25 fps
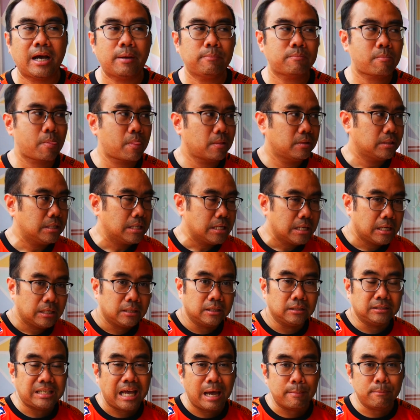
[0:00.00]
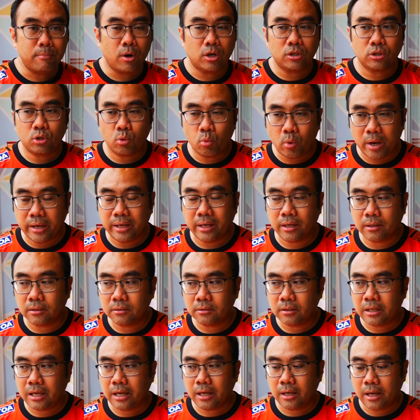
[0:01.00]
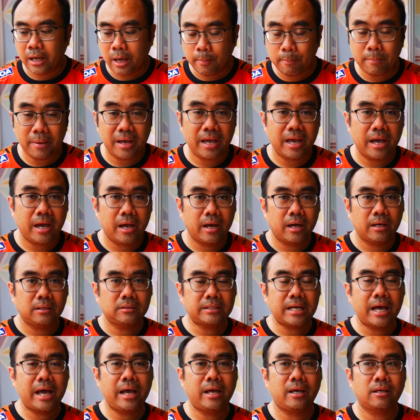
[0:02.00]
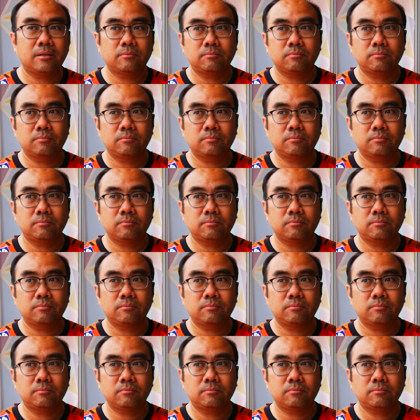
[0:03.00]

ครับหรือแชมป์บอลถ้วย FA ได้